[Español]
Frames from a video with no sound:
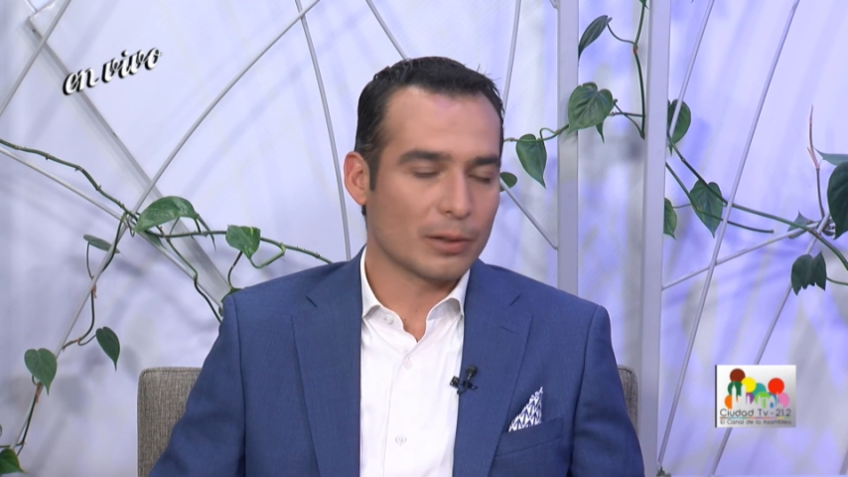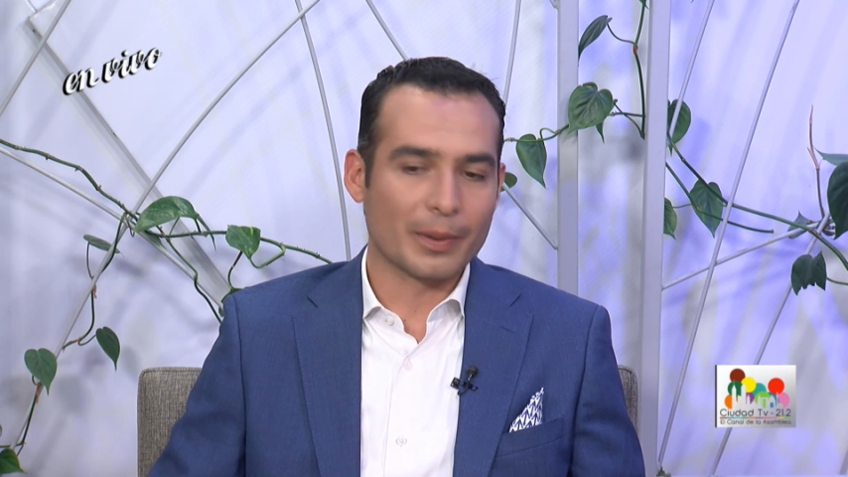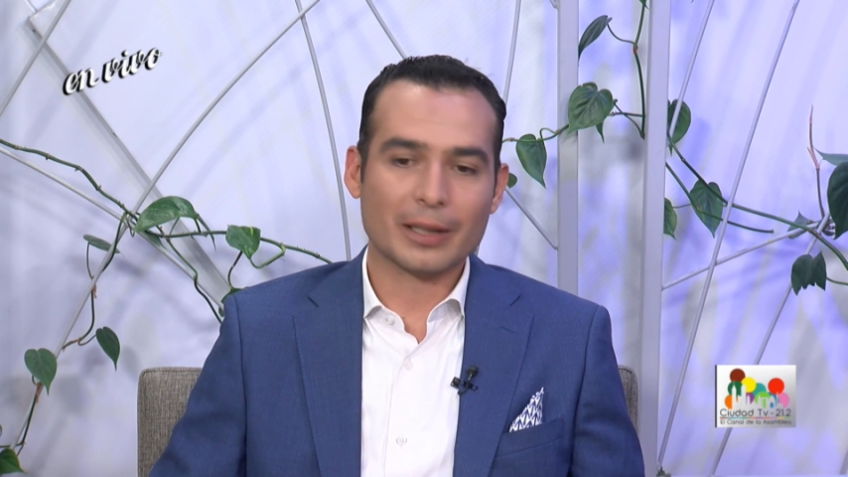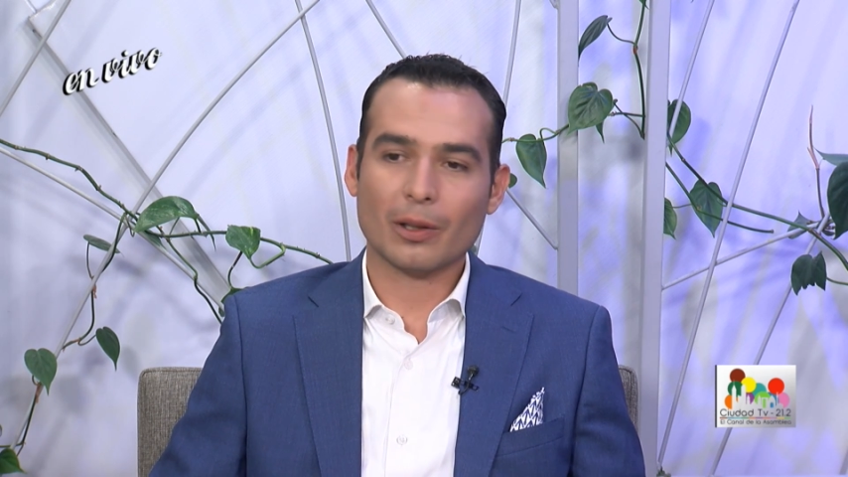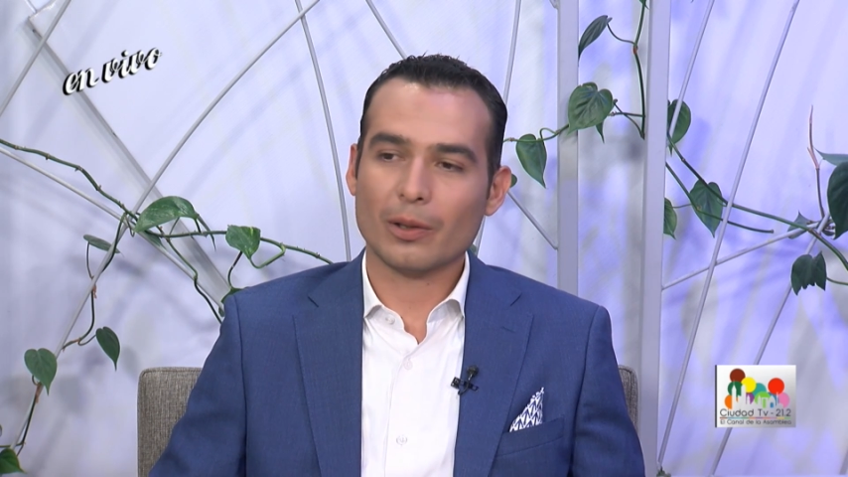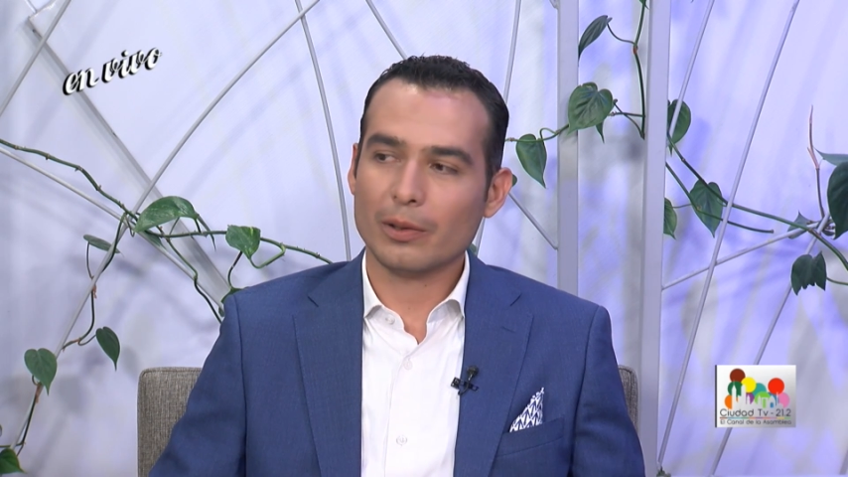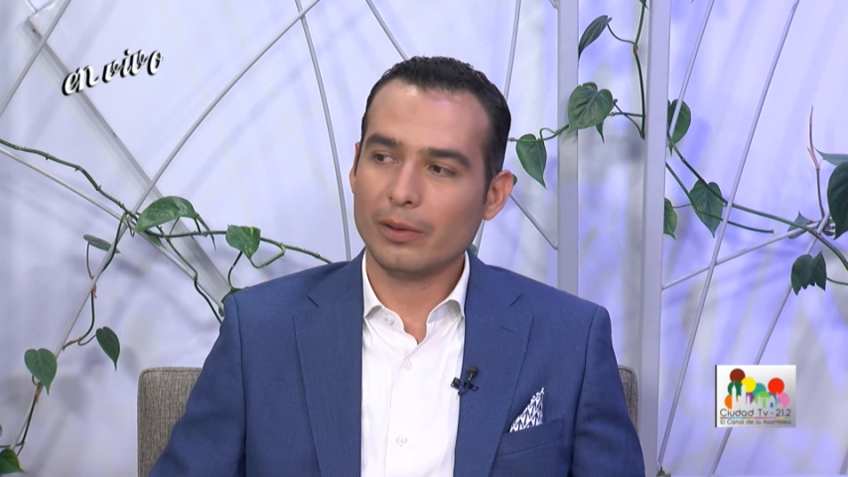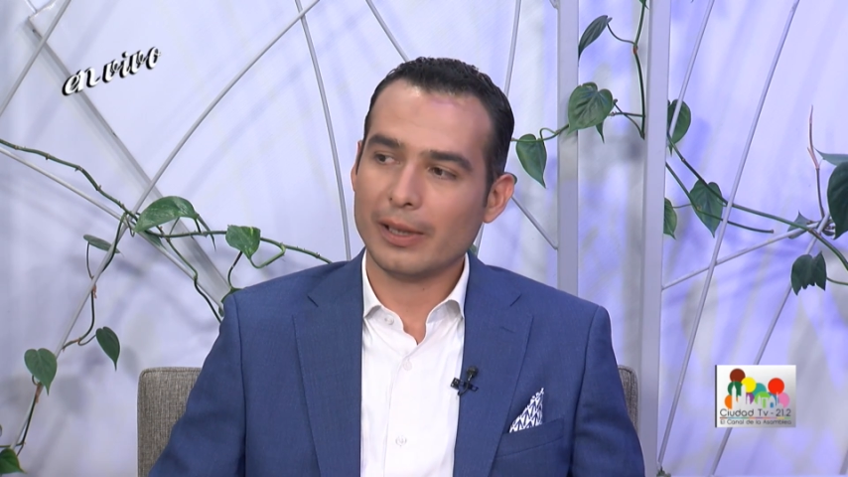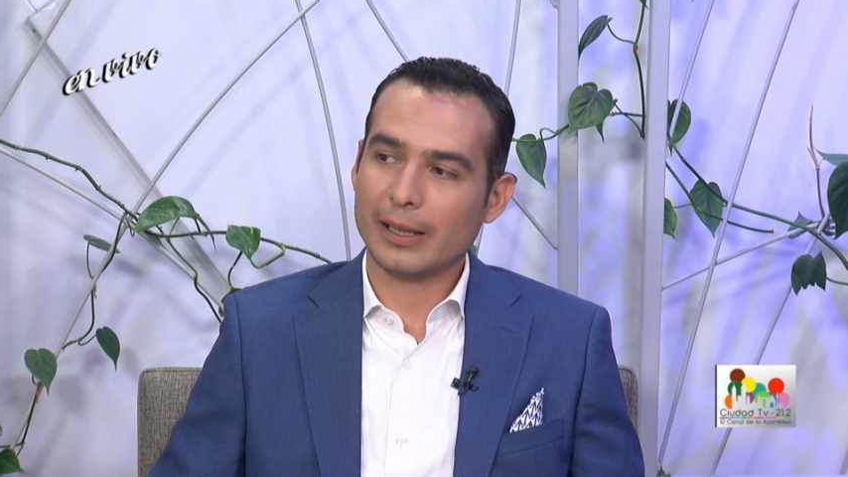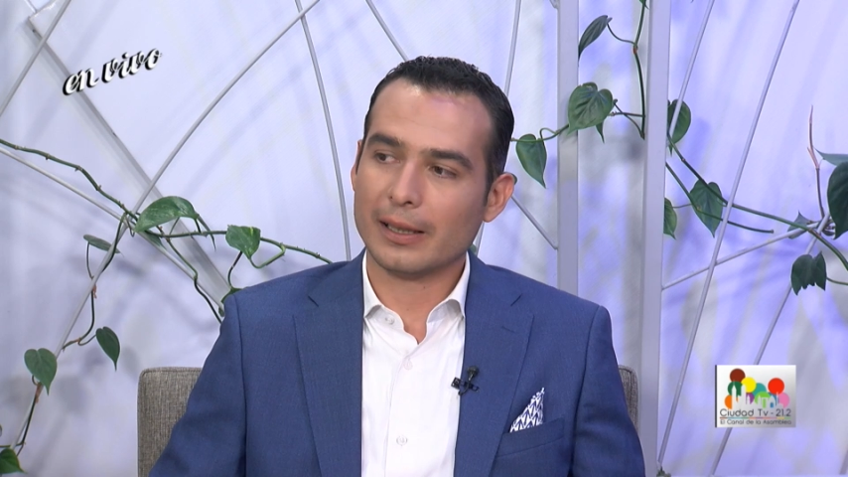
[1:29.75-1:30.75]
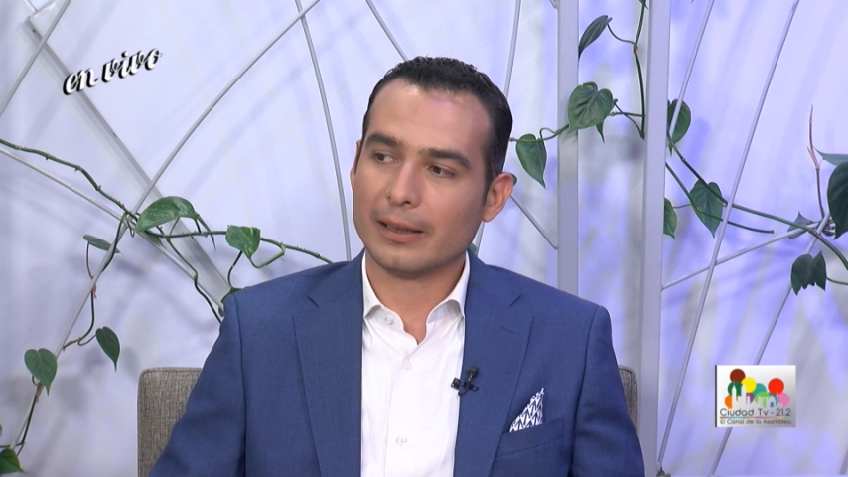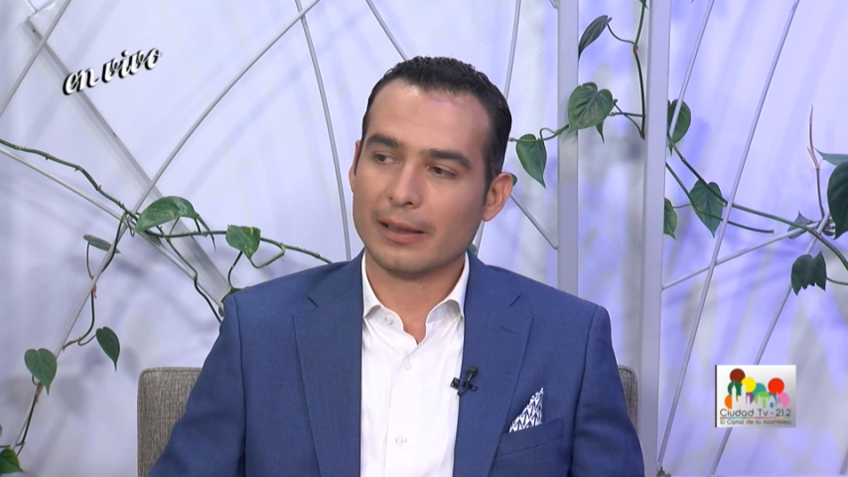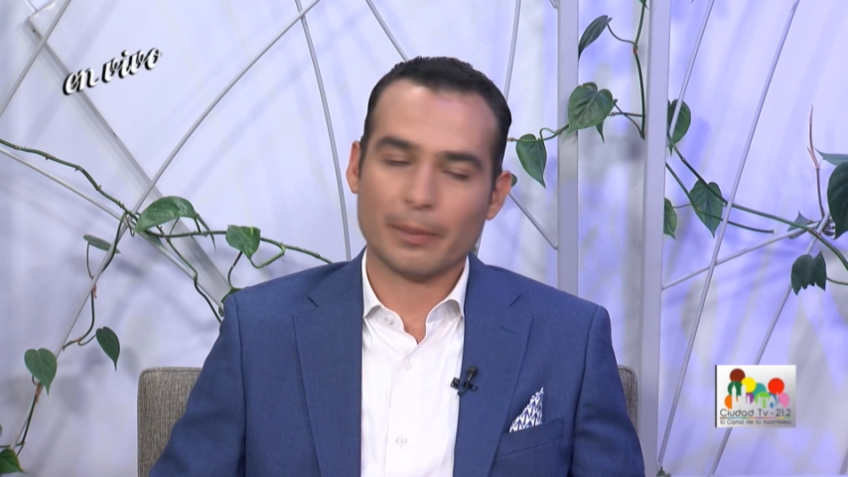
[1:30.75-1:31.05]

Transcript: sobre todo eh,